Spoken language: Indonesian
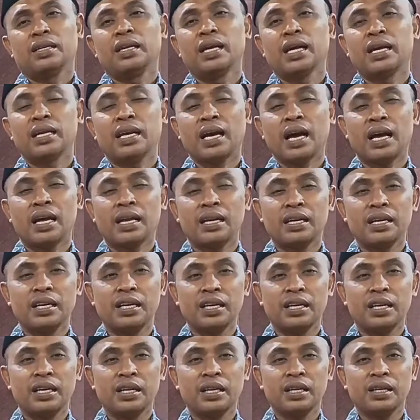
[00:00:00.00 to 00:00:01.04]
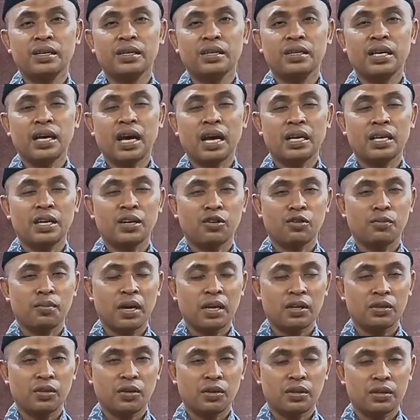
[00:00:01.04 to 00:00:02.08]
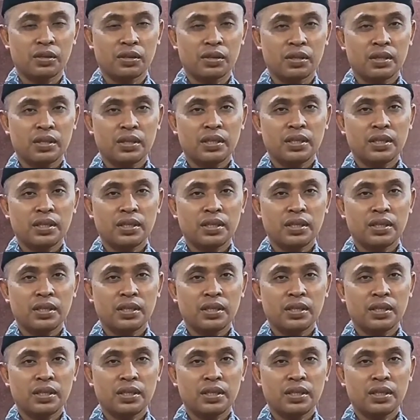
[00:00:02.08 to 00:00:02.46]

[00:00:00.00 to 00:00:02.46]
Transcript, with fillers: dari hari ini di akhir Ramadan